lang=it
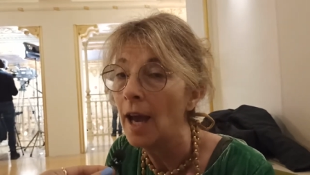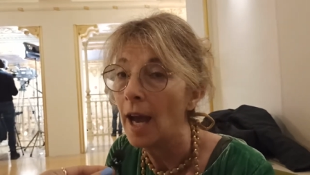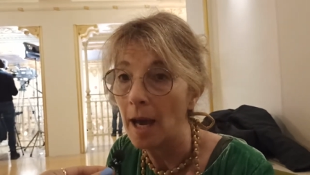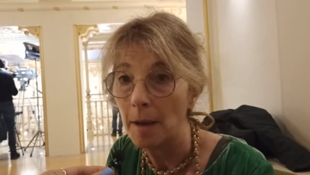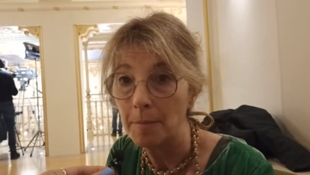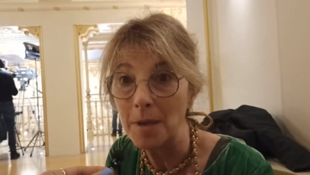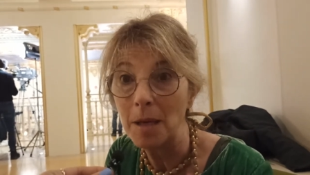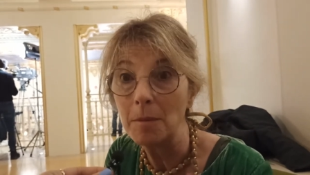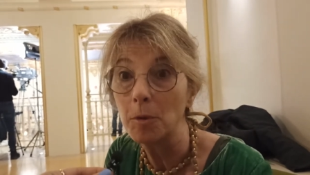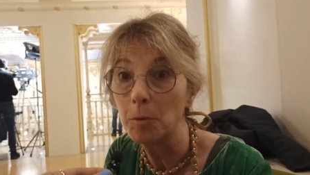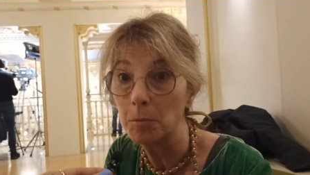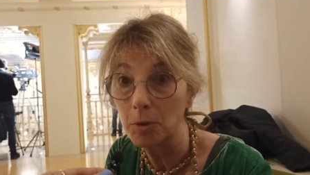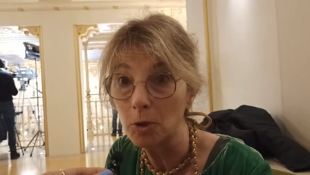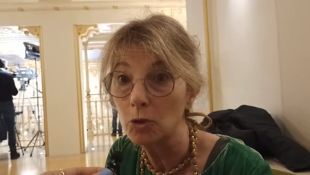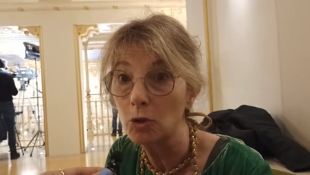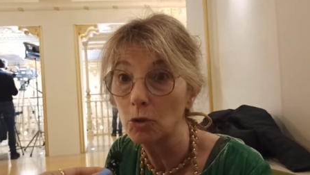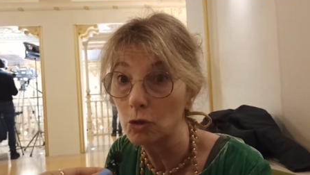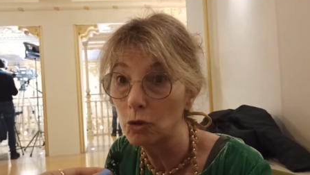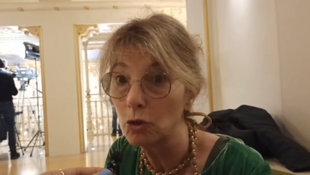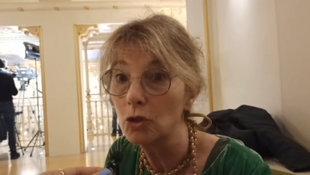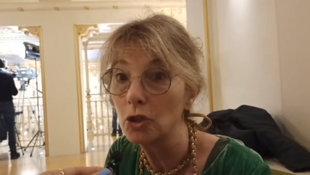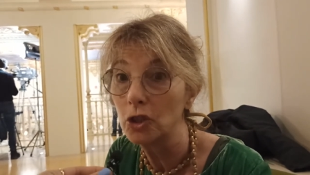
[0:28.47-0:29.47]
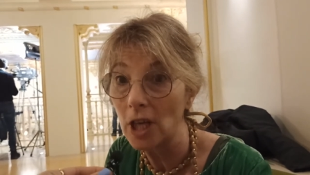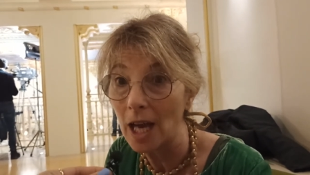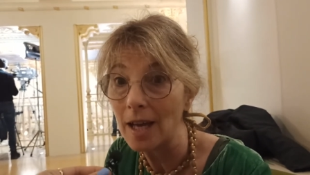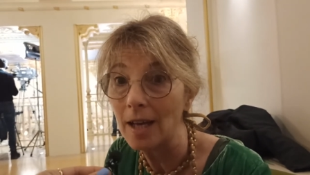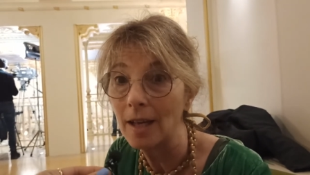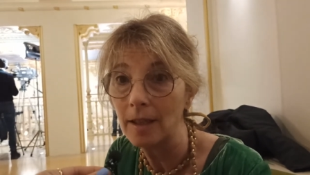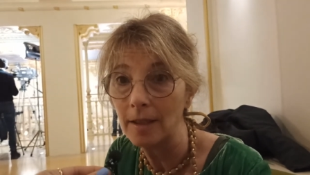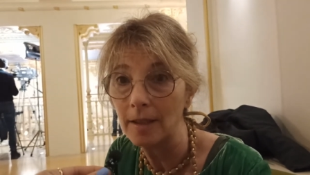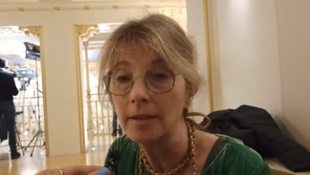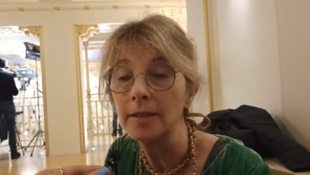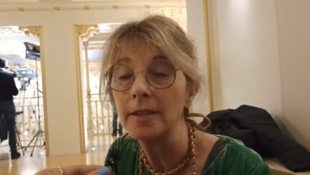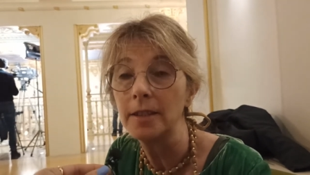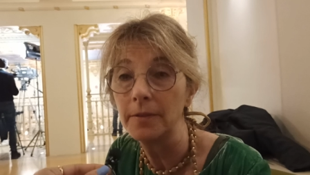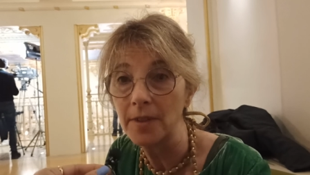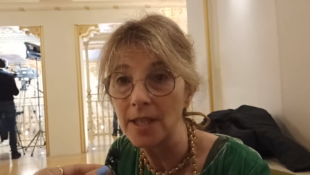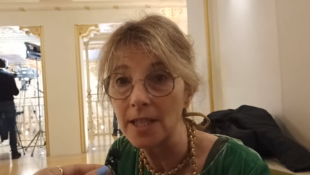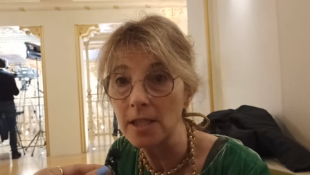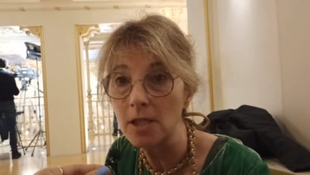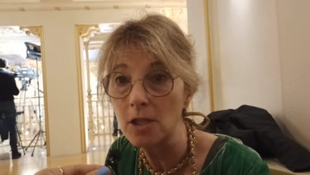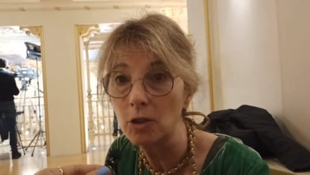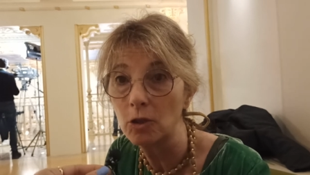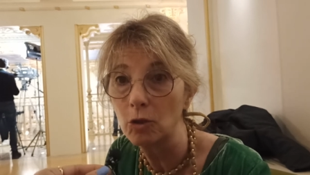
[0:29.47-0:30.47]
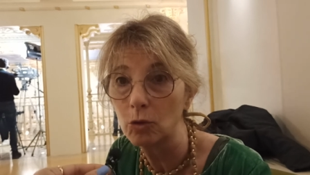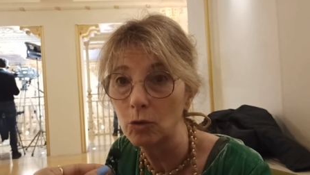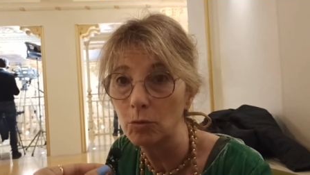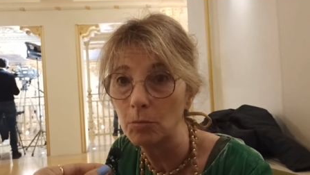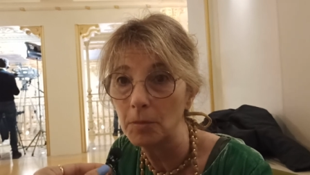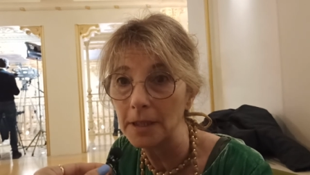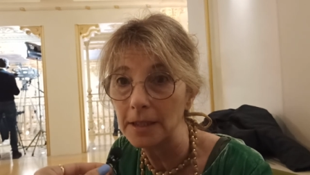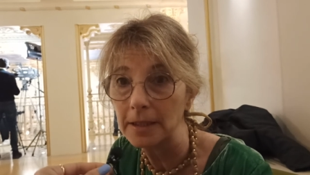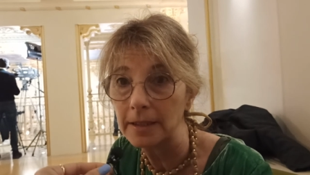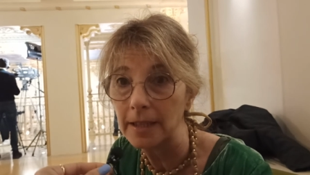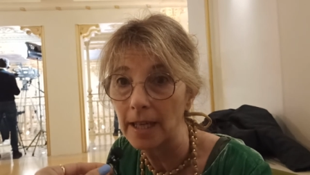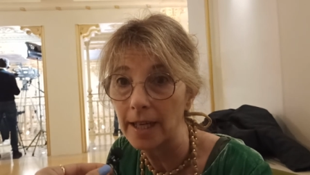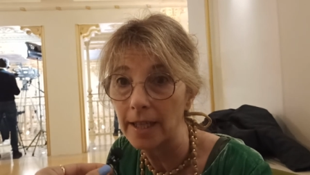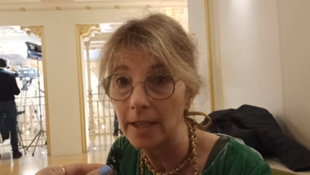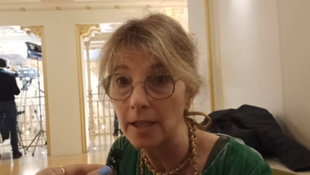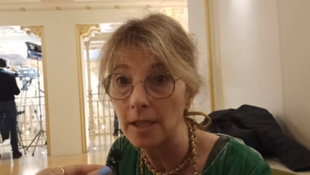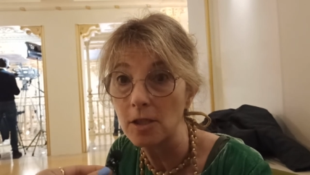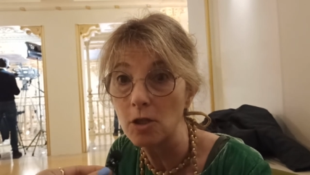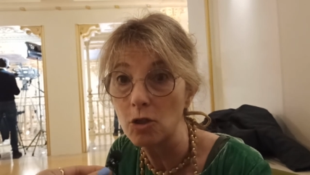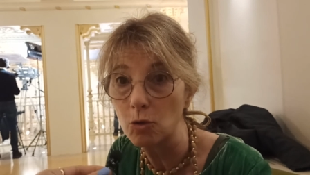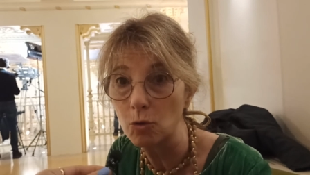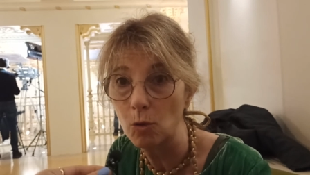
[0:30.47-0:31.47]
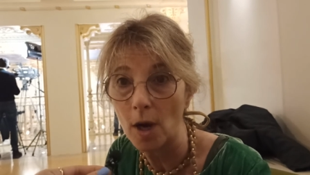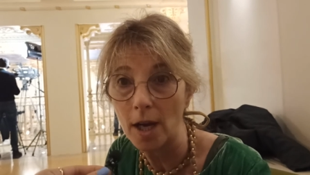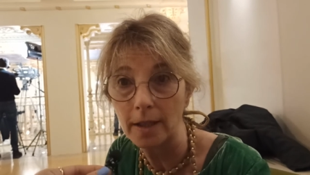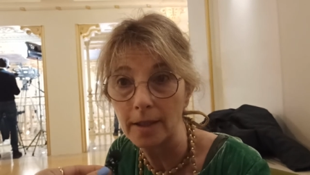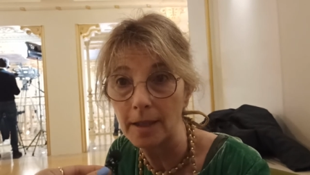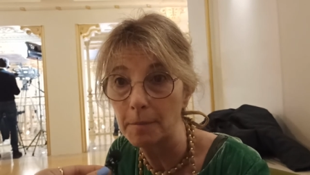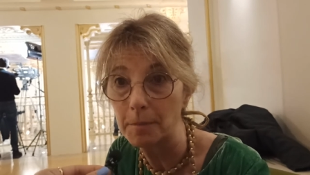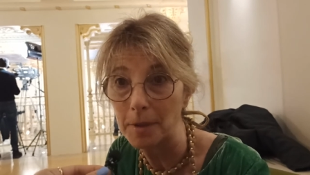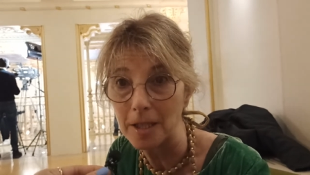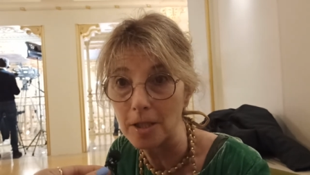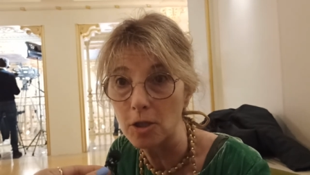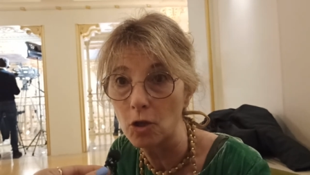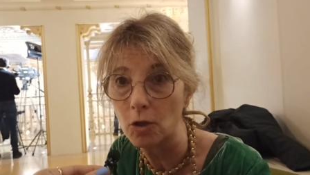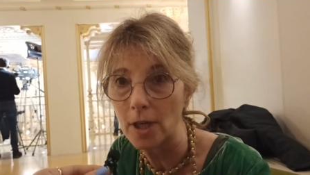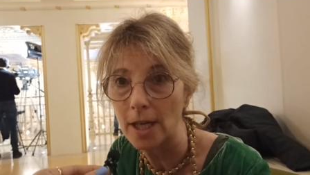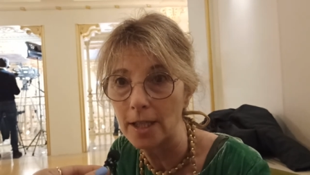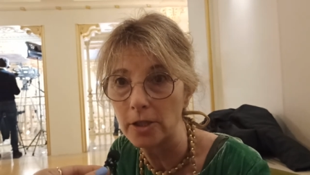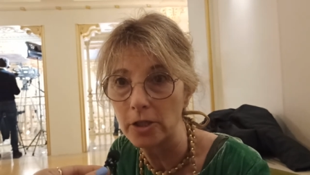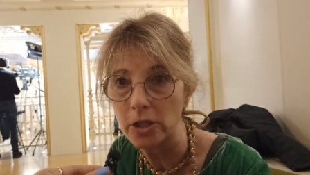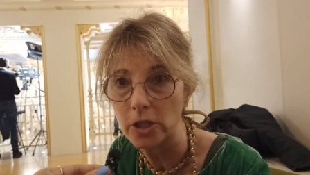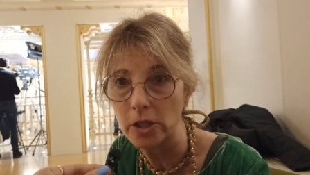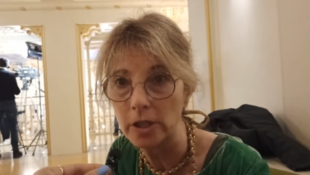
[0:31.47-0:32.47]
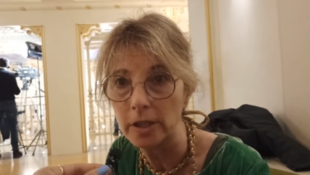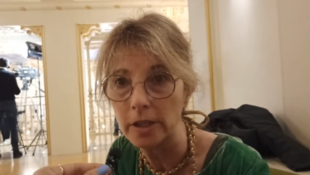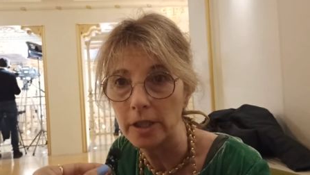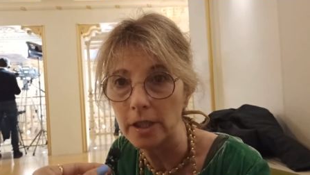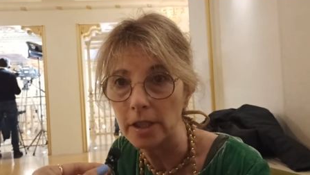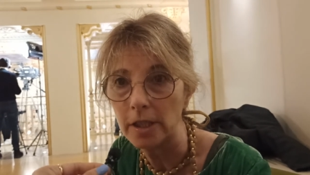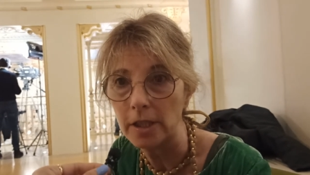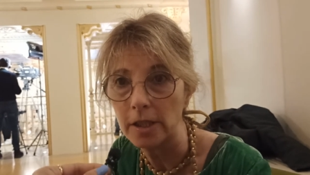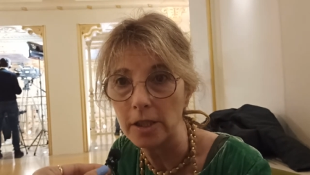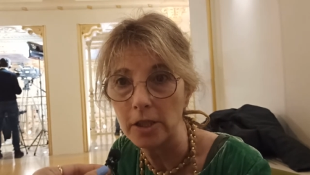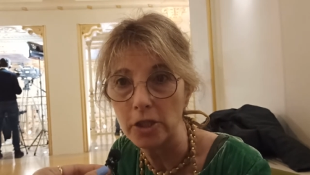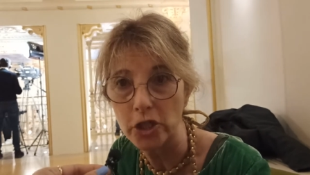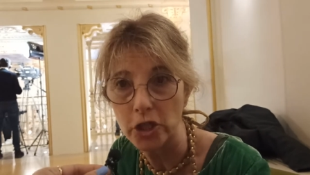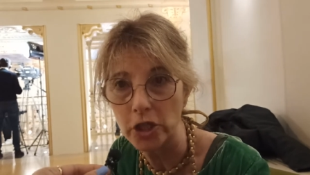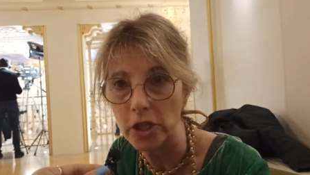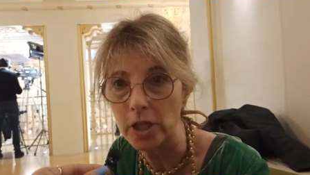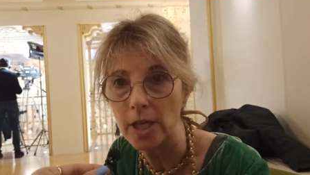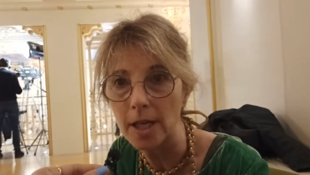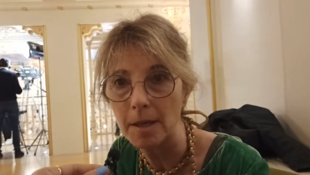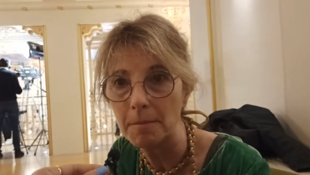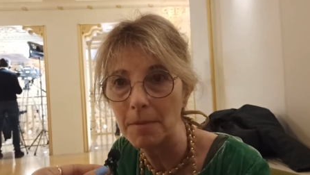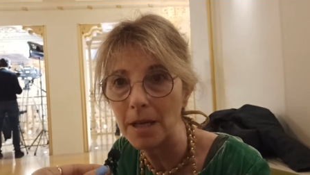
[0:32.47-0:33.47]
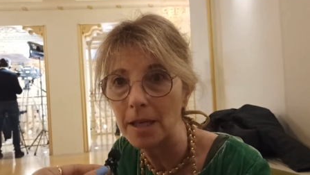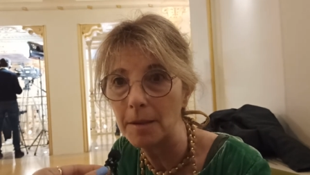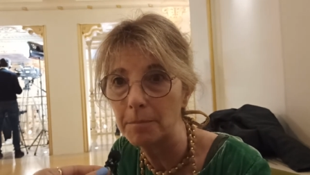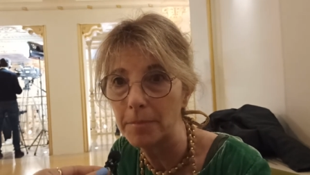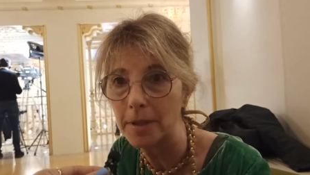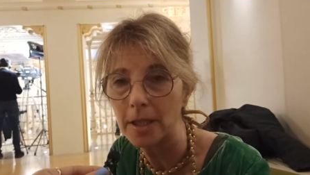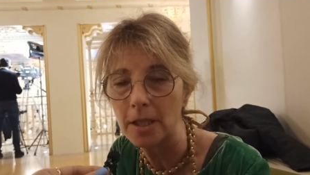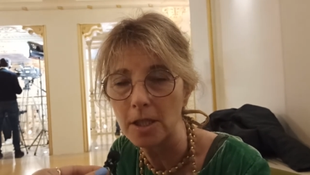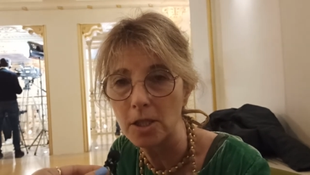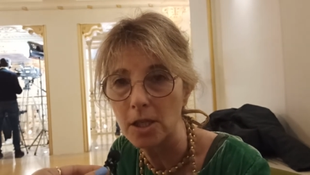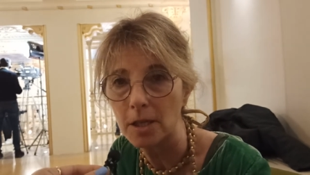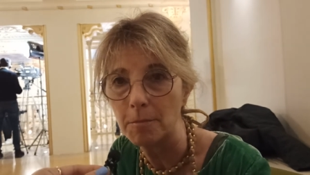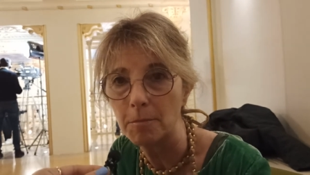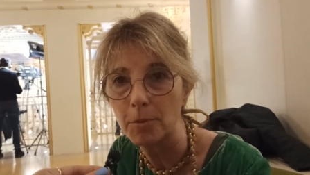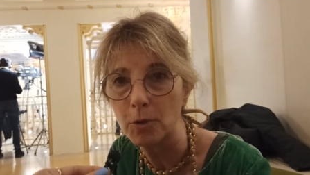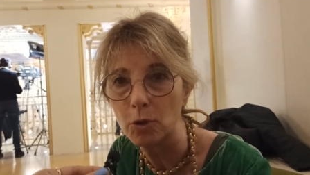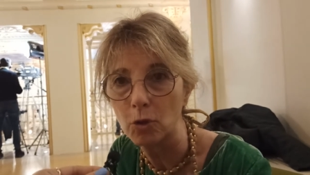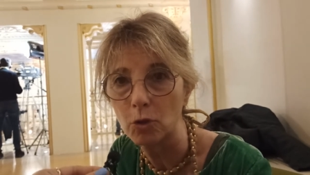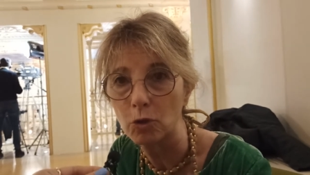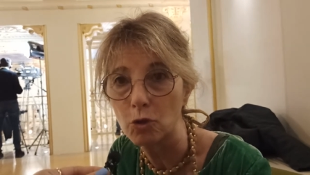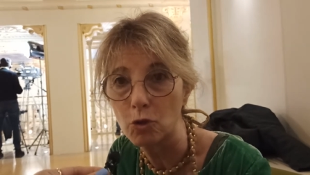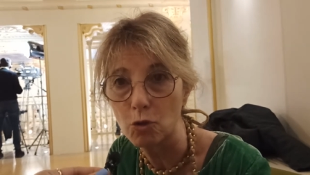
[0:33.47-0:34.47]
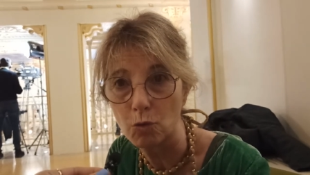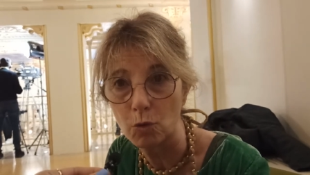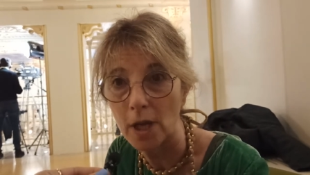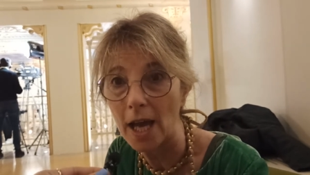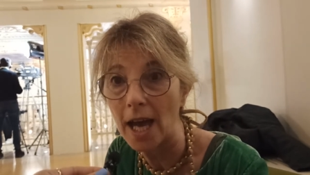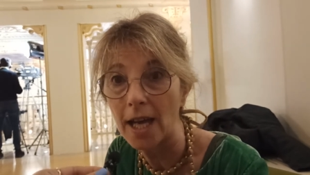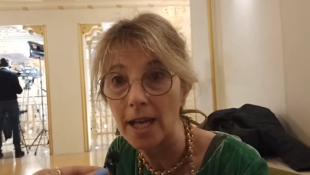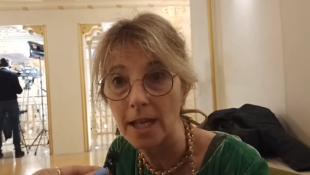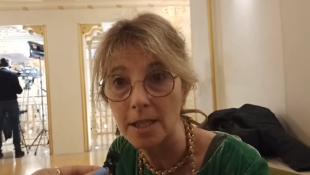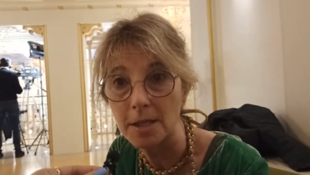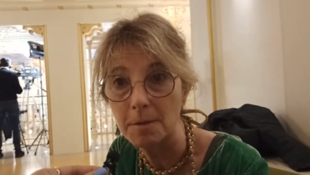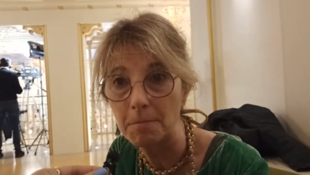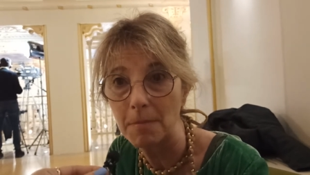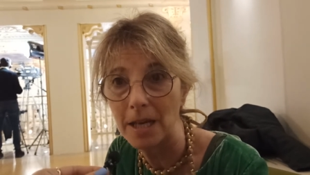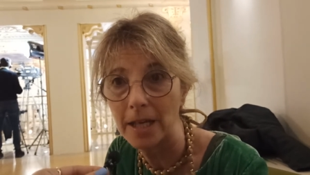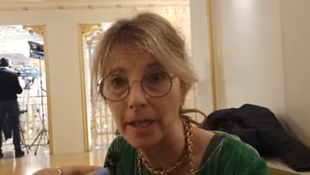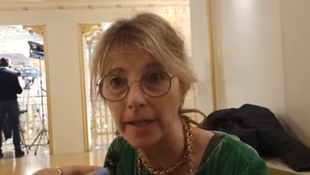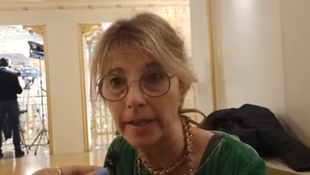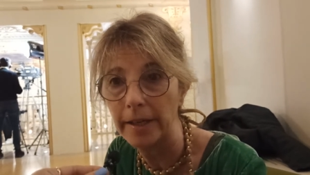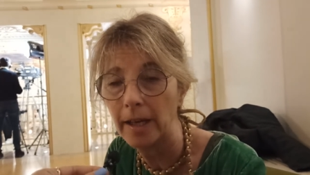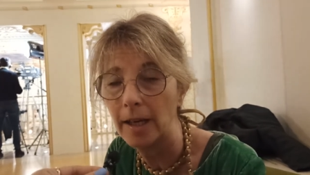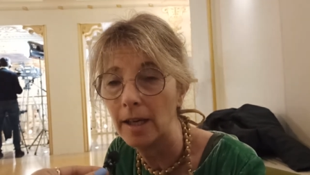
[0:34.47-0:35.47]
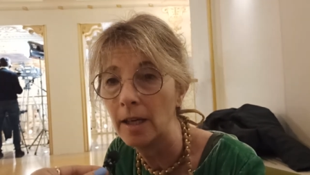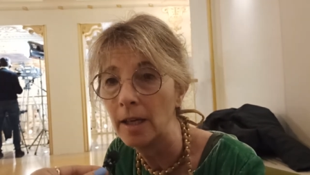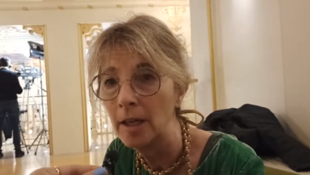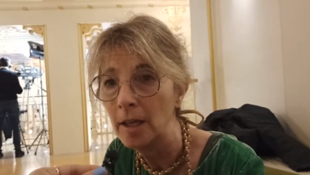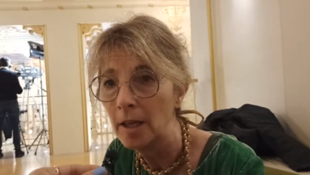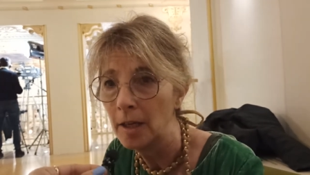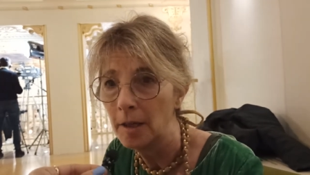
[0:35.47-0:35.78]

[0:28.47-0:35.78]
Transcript: Abbiamo prodotto già diversi documentari su anche personaggi di cinema, per esempio su Gasman,